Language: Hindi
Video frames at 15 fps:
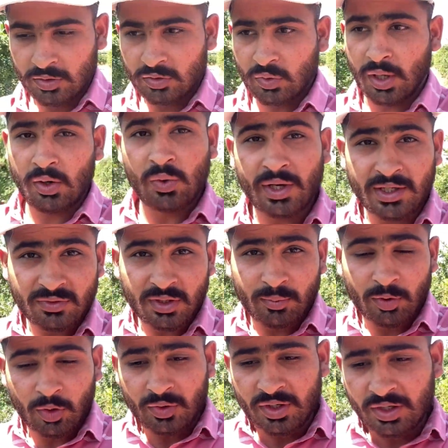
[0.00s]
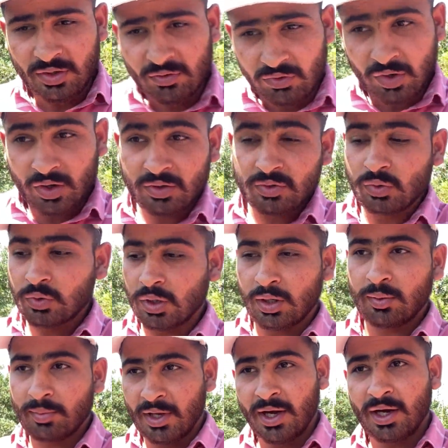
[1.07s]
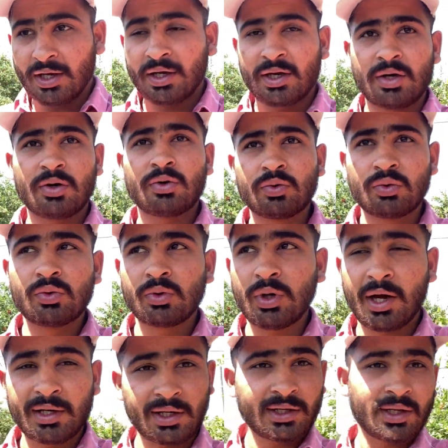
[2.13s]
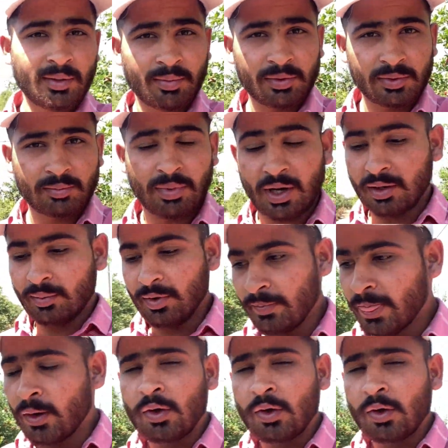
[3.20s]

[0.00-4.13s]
तो हेलो गाइस वेलकम टू अवर न्यू ब्लॉग तो मैं आ गया हूँ अनार के बाग में